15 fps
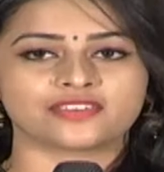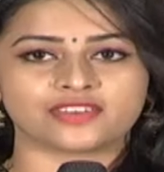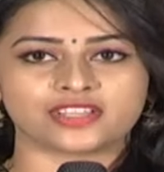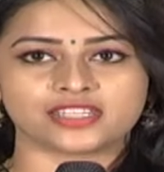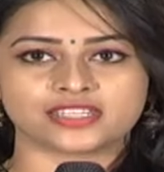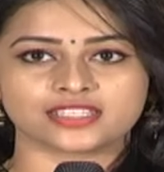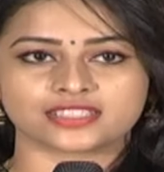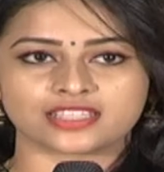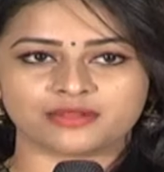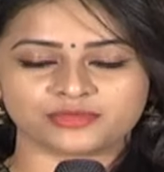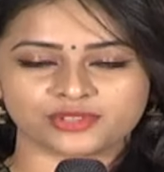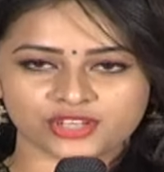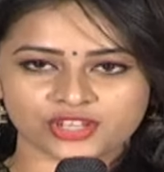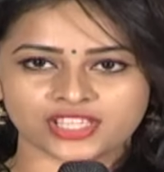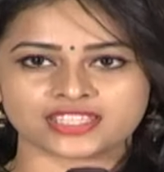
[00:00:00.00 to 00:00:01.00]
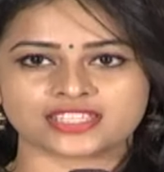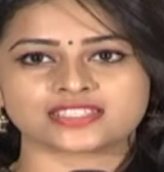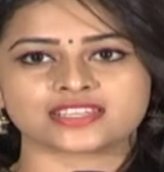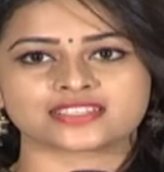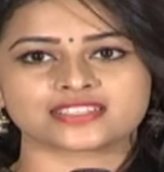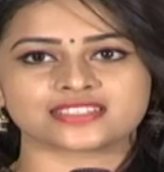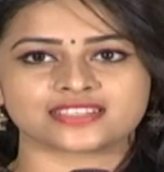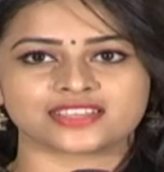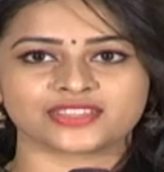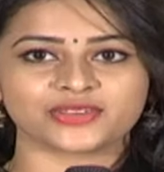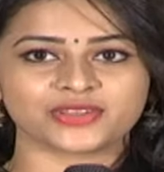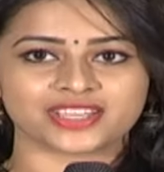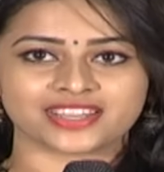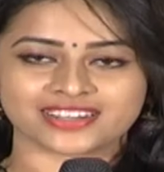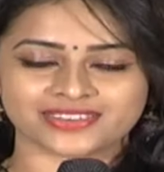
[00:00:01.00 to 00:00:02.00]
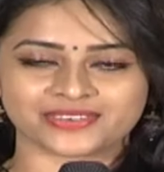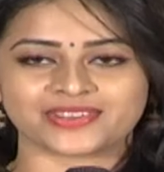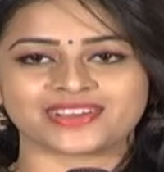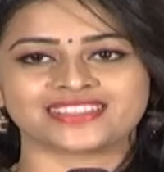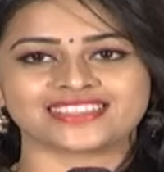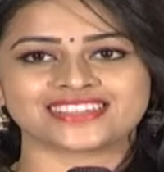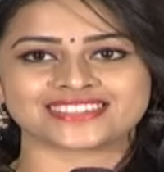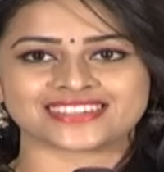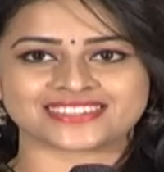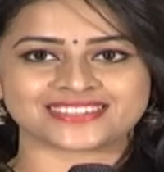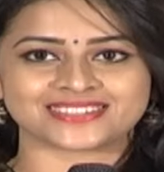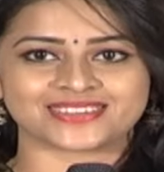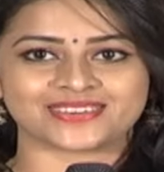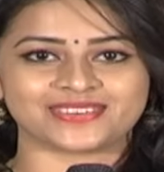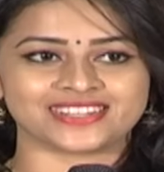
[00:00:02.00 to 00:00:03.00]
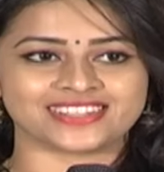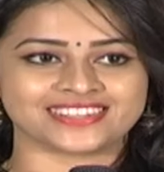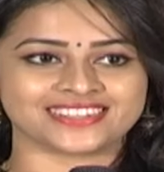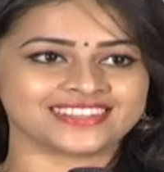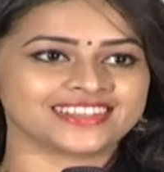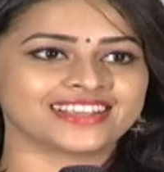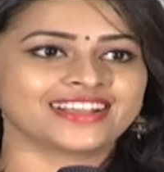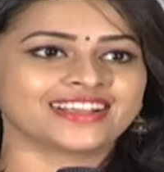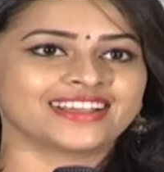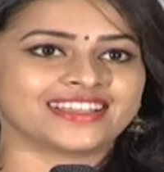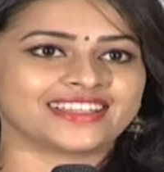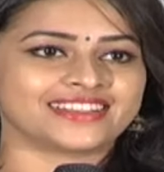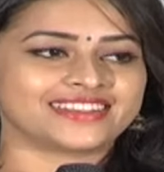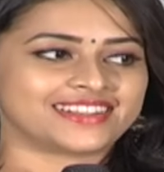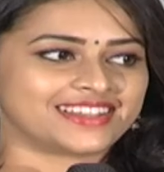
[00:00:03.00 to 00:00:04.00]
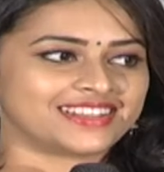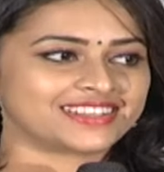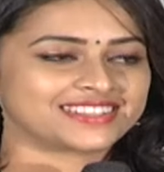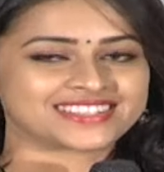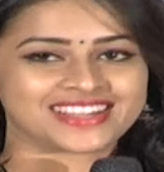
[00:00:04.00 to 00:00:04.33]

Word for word: అవ్వాలి తమిళ్లో ఎంత సక్సెస్ అయిందో ఇక్కడ కూడా అంతే సక్సెస్ అవ్వాలని అండ్ ఆయనకి